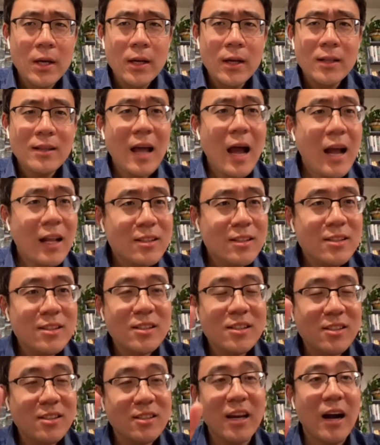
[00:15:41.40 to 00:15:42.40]
他
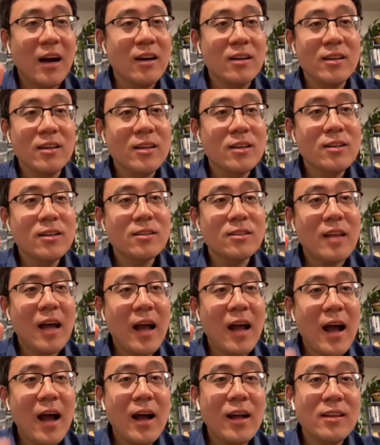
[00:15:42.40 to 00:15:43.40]
讲一个
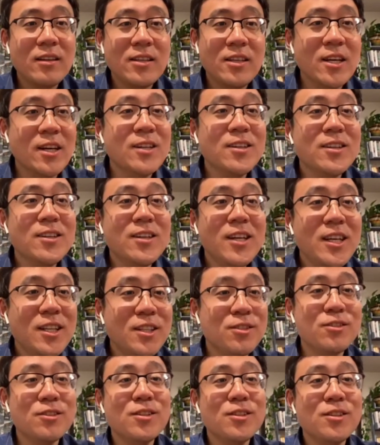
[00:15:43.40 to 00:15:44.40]
他赢利
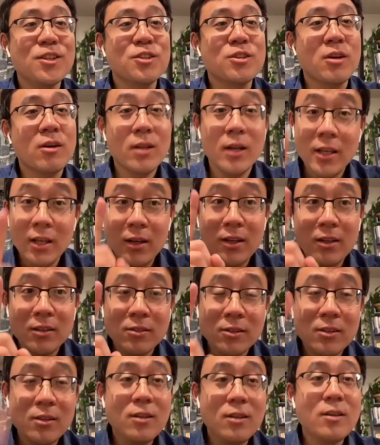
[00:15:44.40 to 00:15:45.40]
兹的时候，他赢利
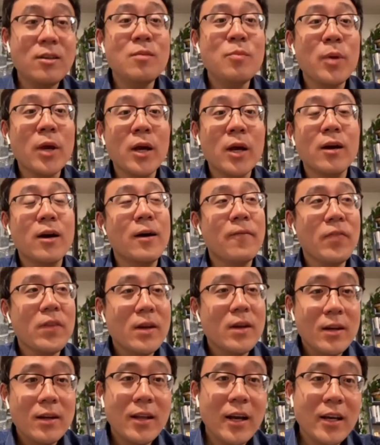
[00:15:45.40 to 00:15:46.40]
兹第一名哈，
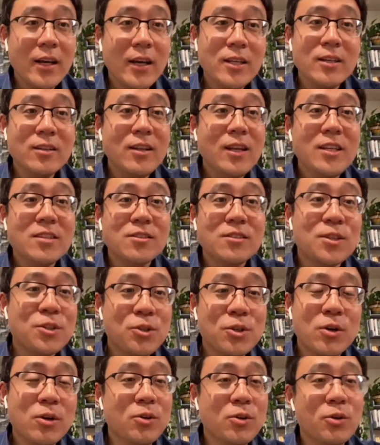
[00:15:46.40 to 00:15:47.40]
他赢利兹的
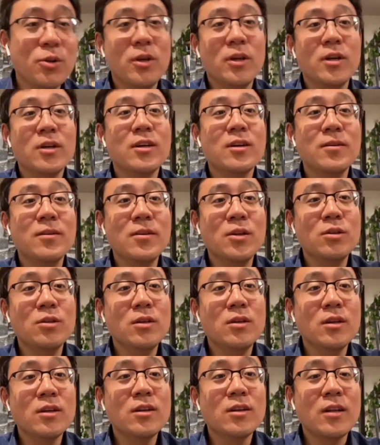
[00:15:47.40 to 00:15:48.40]
时候有一个有
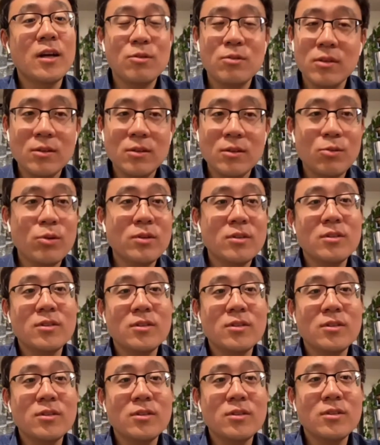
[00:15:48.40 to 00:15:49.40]
一个，他说对自己
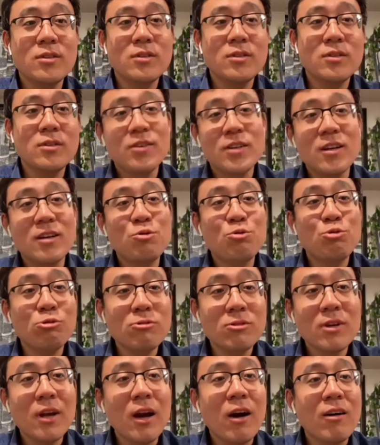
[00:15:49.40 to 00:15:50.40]
来讲非常
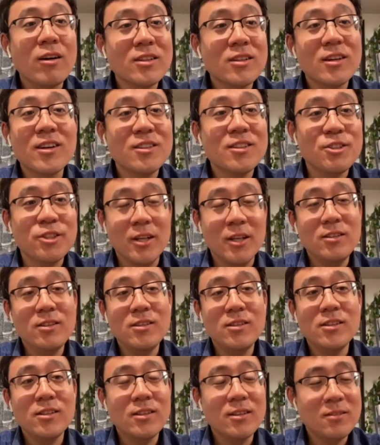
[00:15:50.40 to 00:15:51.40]
重要而且很神
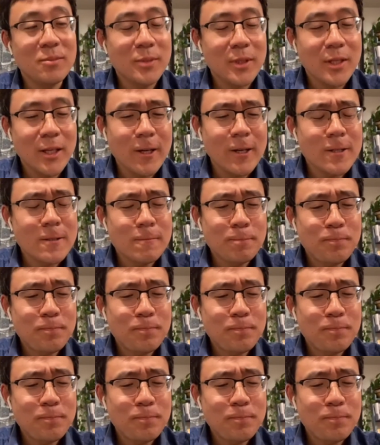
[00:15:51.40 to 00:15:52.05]
奇的这么一个